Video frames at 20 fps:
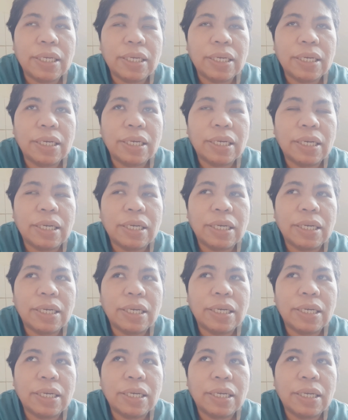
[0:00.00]

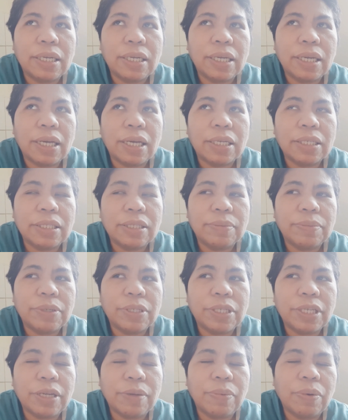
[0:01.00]
uh, customer
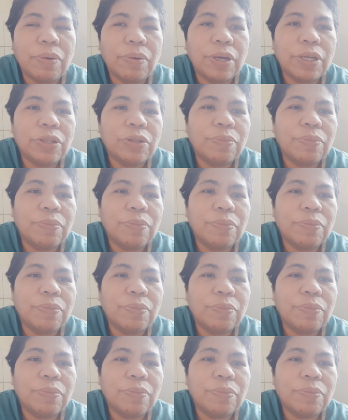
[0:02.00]
saya bahwa itu